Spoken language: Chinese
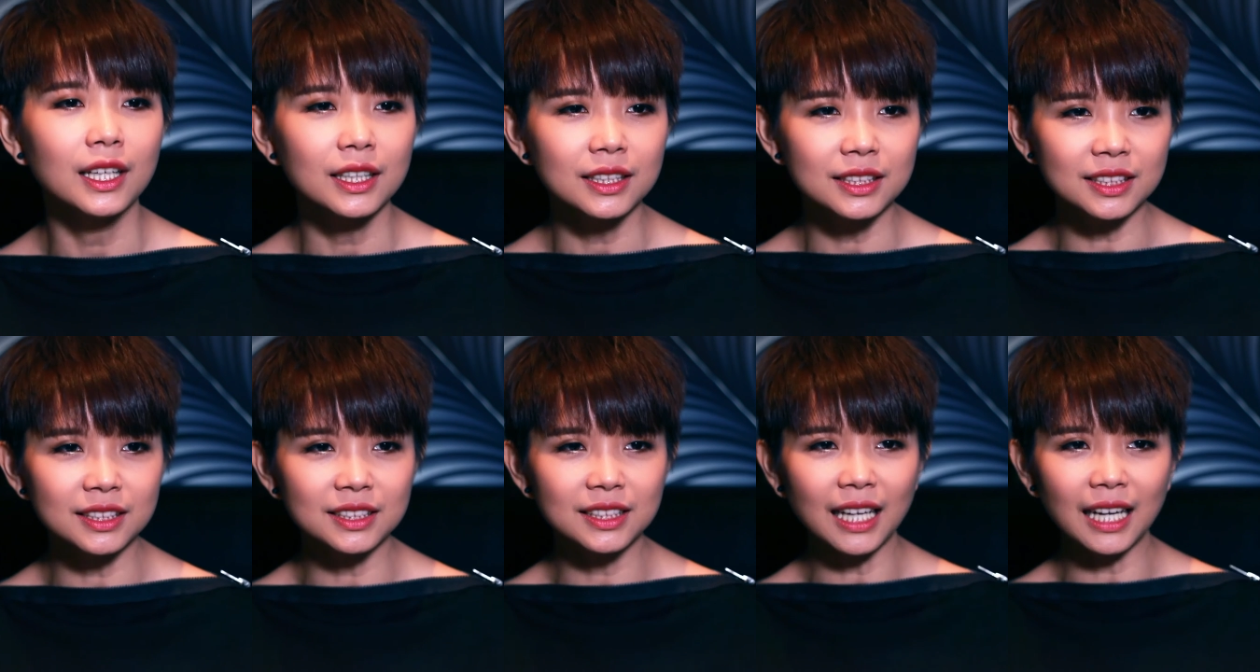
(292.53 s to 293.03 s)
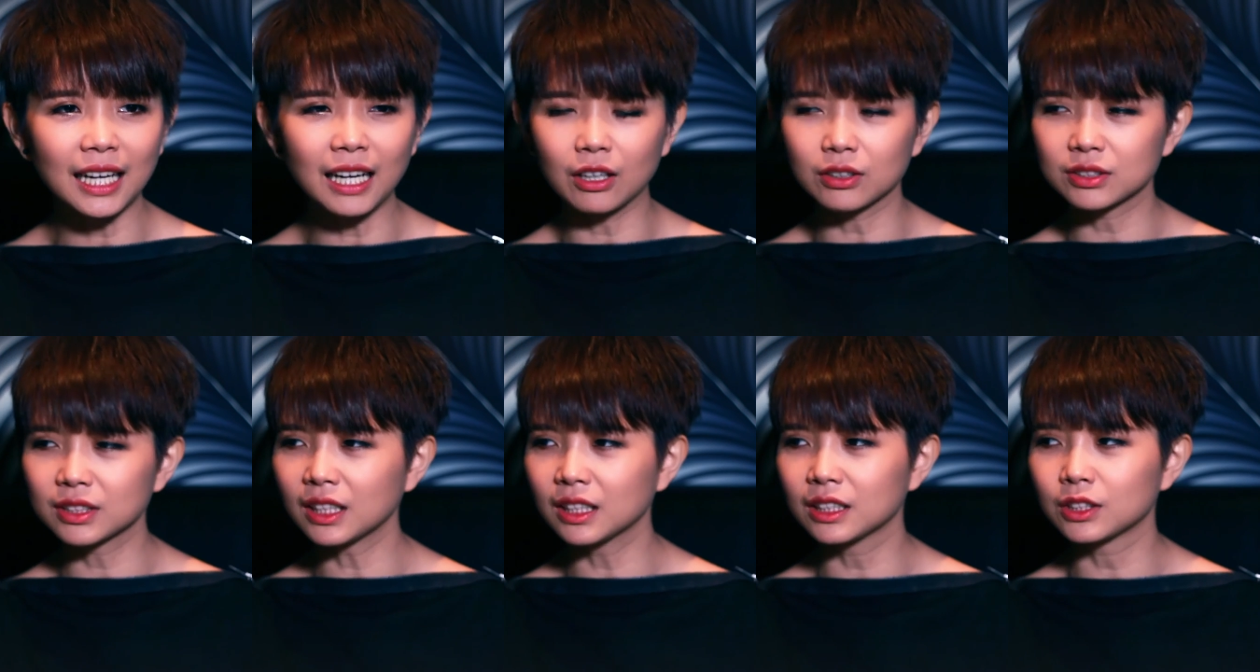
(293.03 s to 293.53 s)
是他
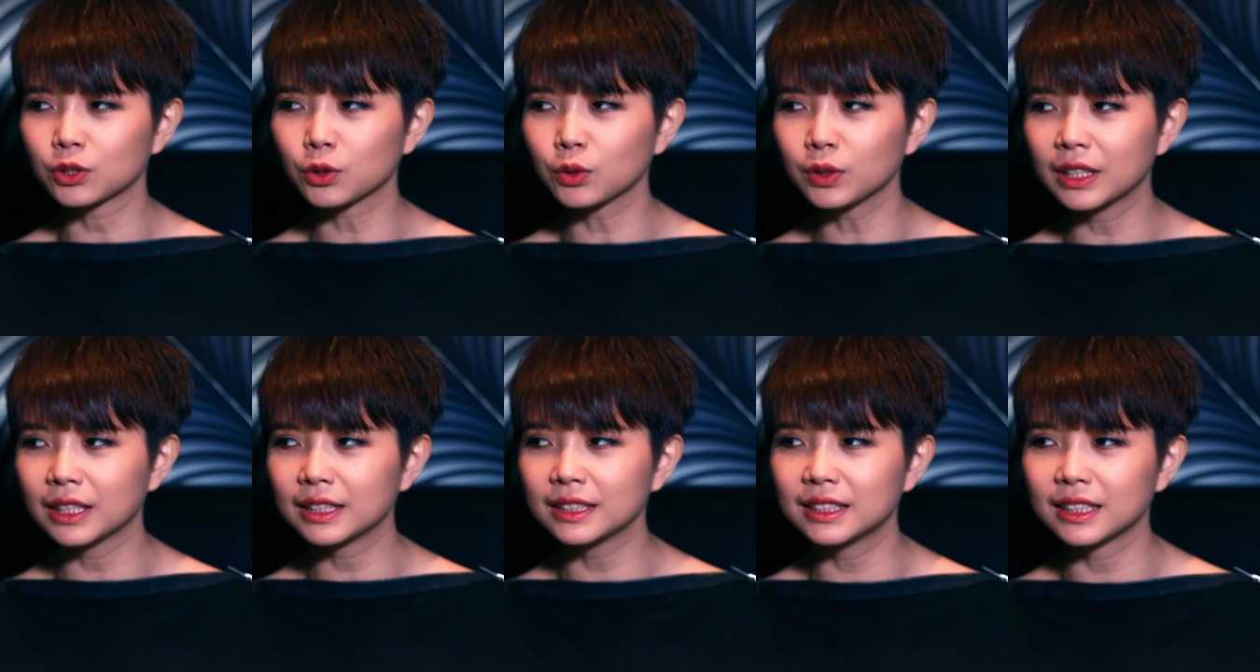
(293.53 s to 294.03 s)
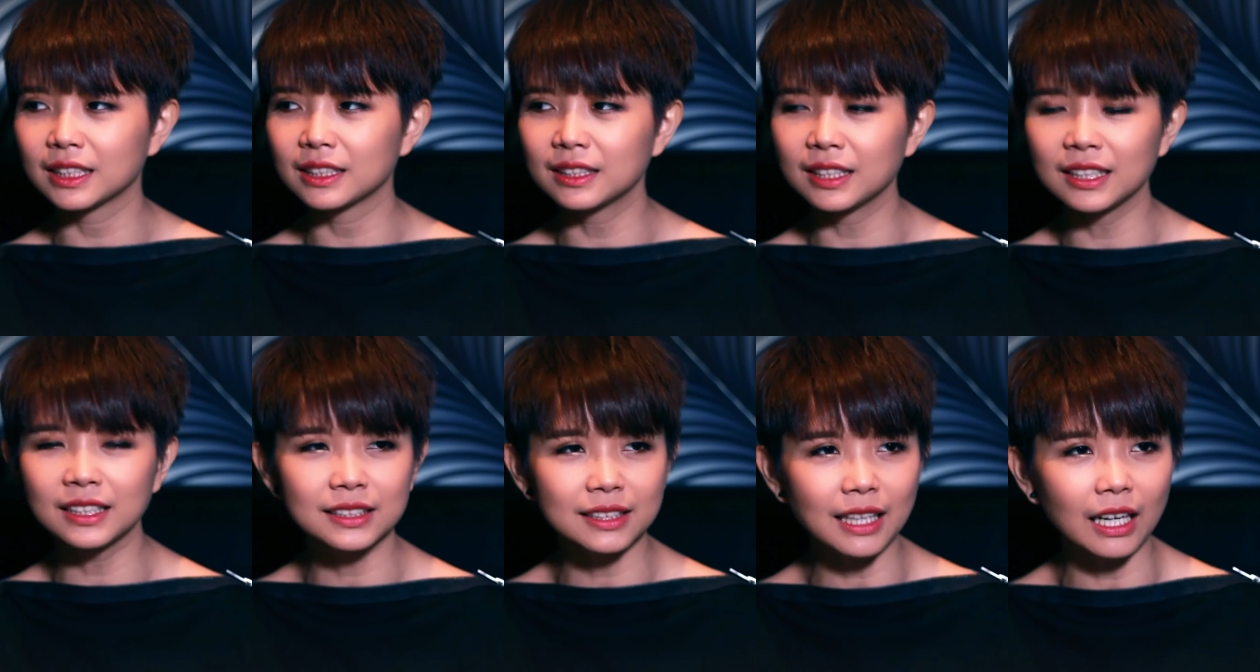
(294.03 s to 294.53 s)
好像很多年前
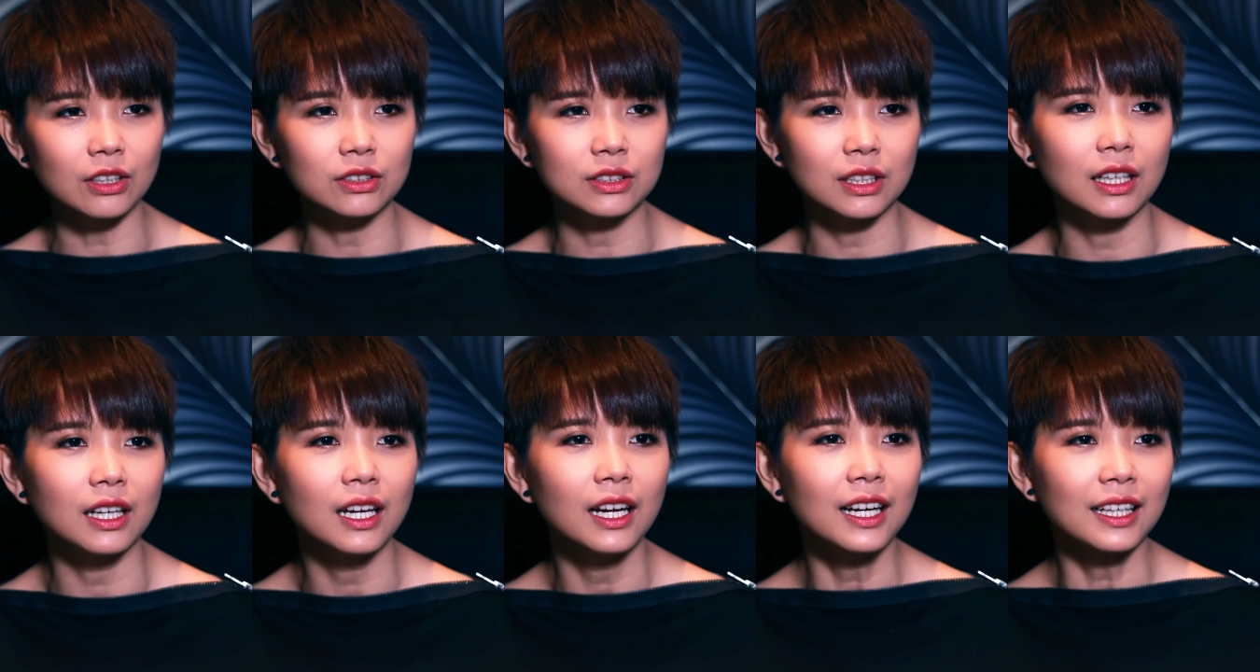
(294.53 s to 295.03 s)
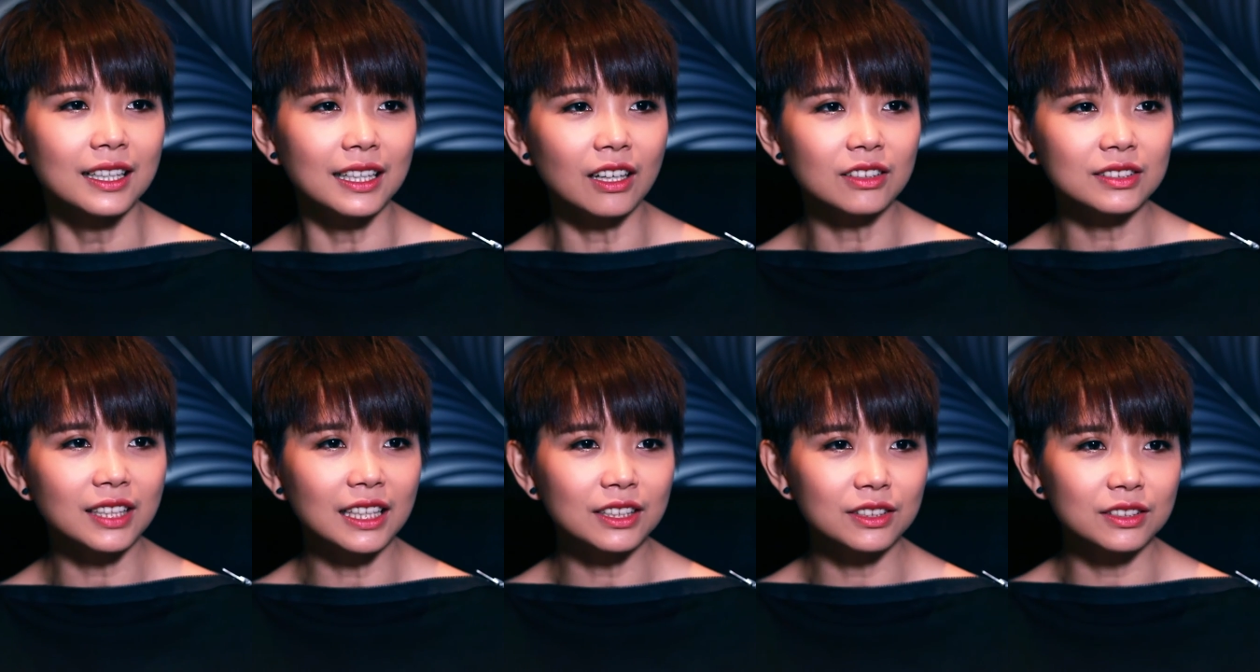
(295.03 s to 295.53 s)
听到的，然
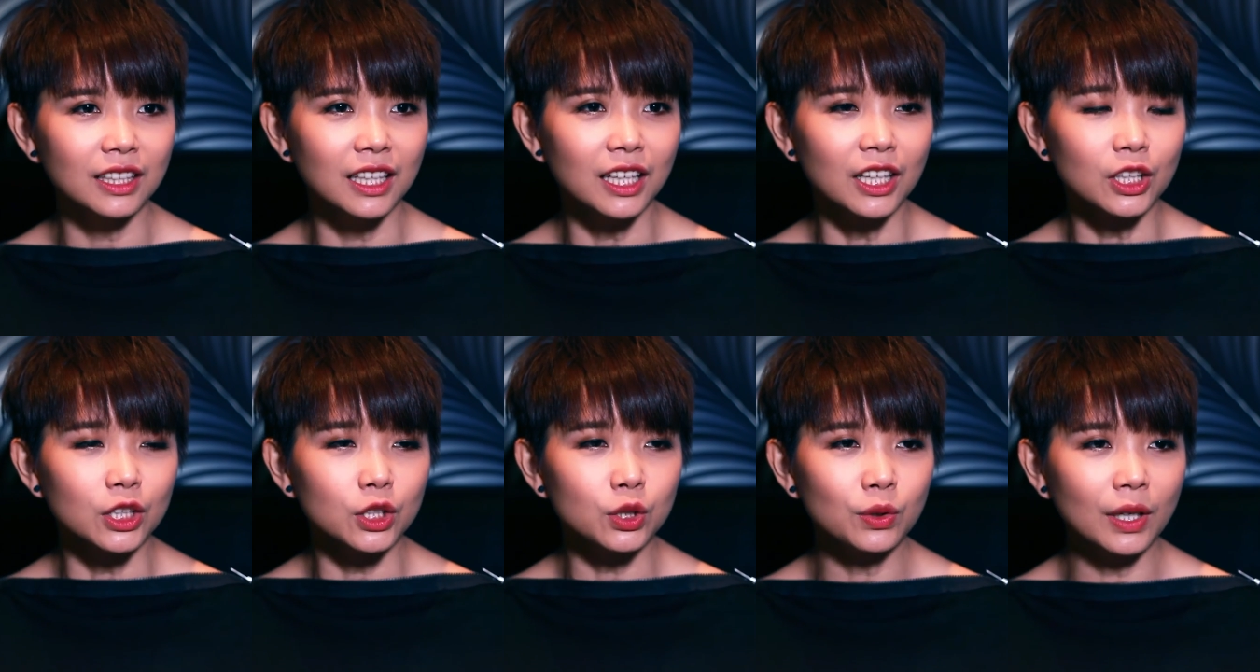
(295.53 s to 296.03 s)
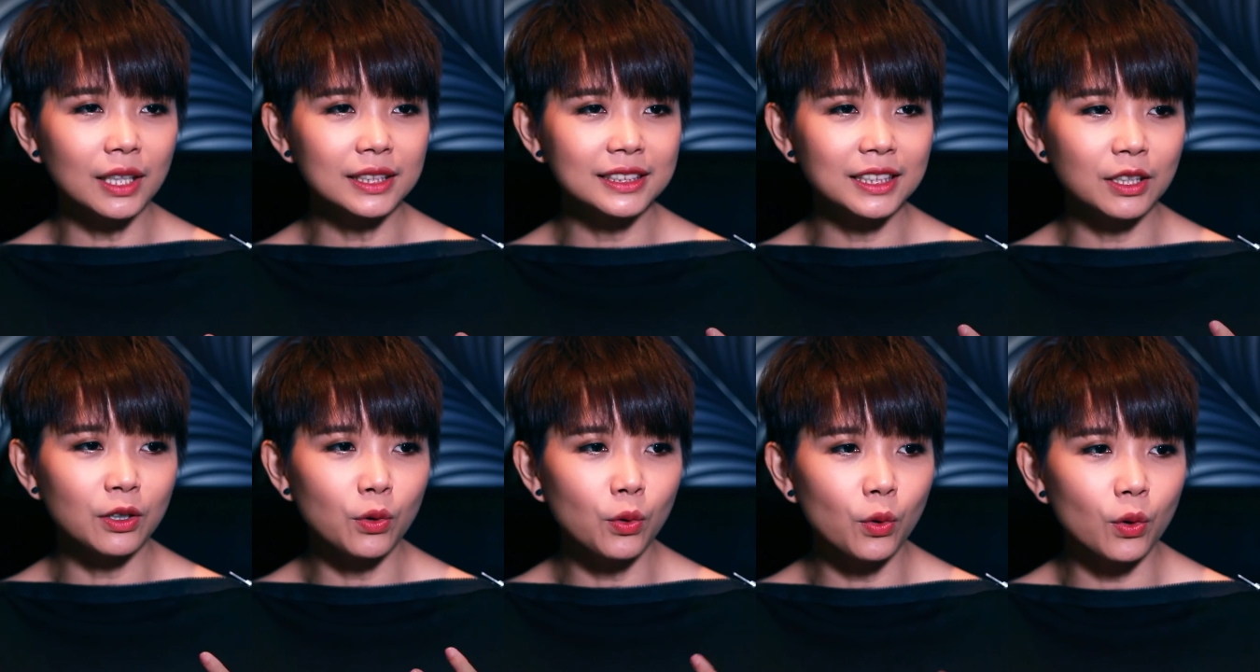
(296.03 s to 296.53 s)
后他突然
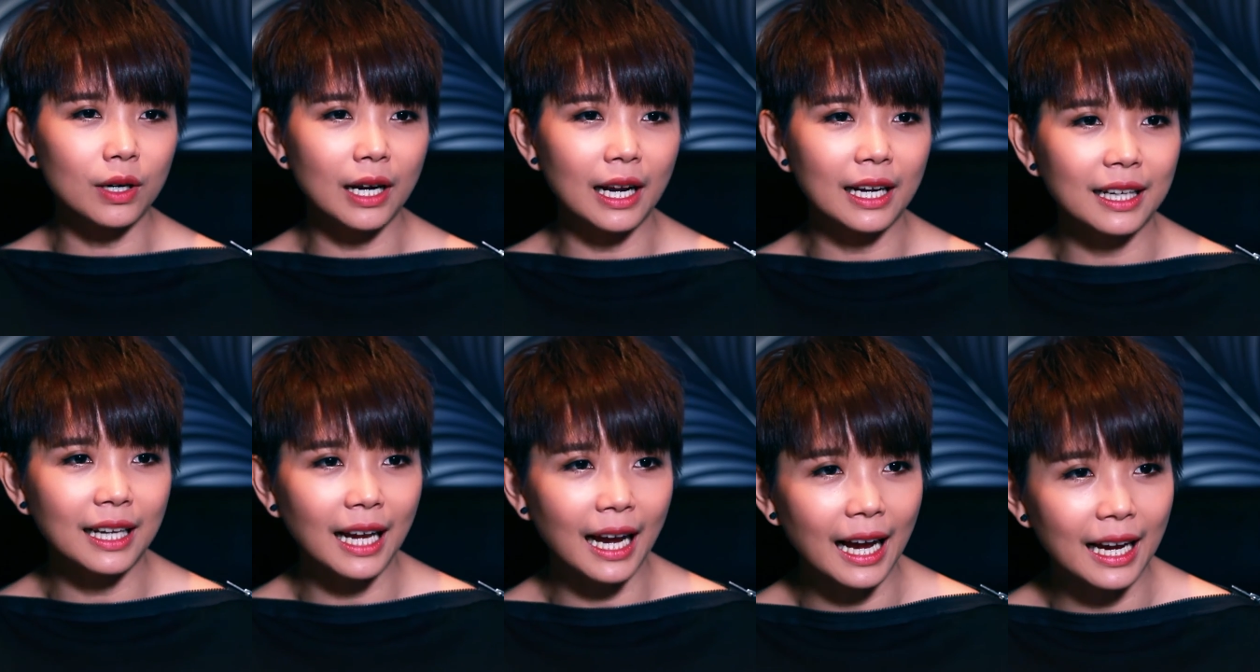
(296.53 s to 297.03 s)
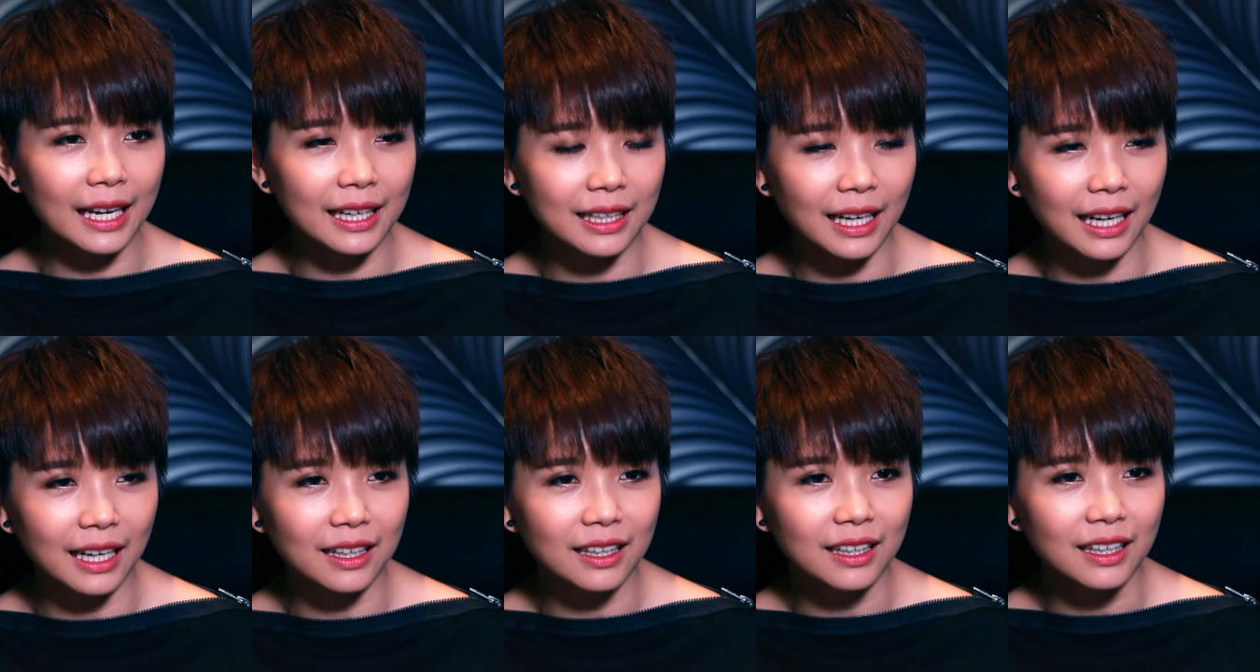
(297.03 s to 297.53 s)
间豁然开
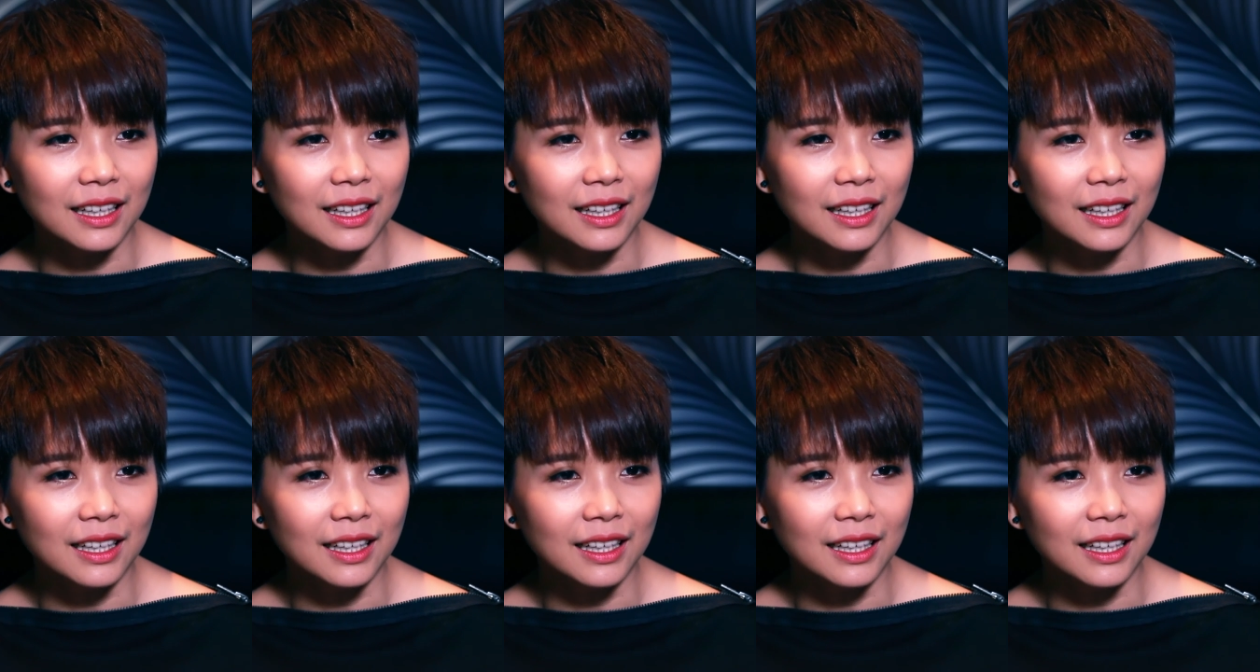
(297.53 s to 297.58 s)
朗。